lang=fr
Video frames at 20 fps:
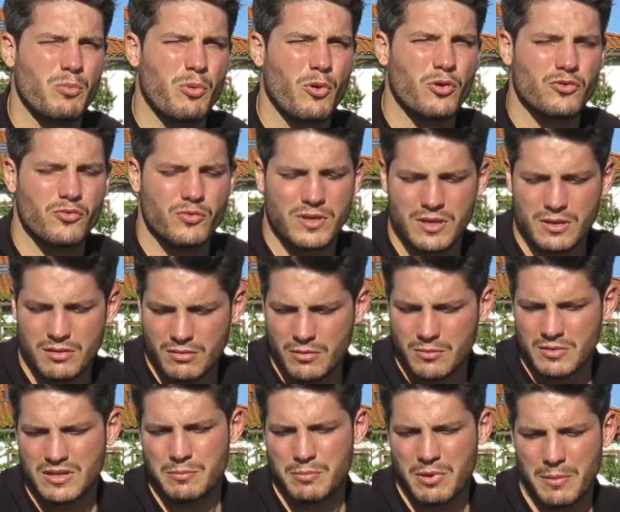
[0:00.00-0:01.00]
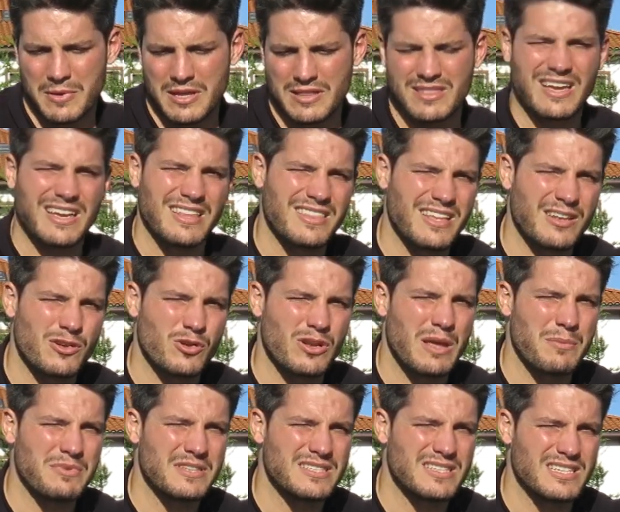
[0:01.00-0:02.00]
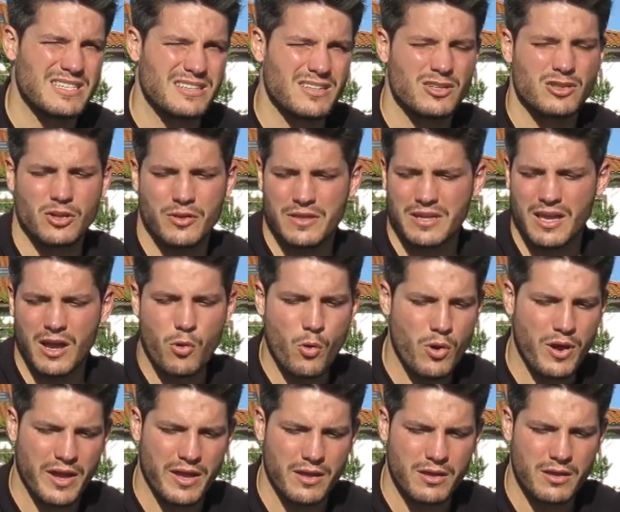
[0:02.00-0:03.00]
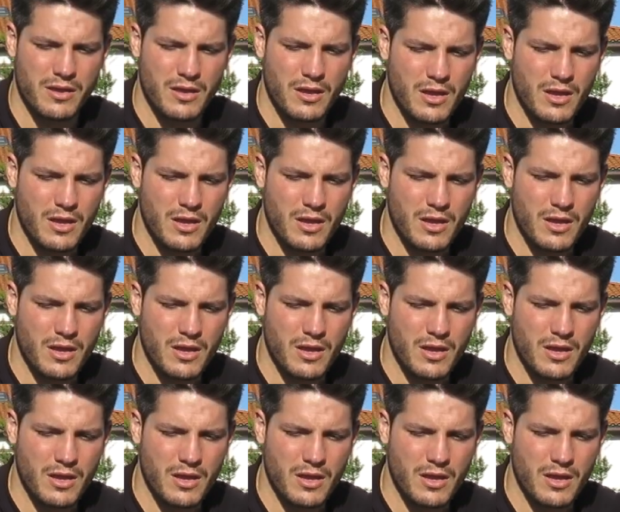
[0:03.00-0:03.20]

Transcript: de produits qui permettent de traiter l'eau de la piscine dans des cas concrets.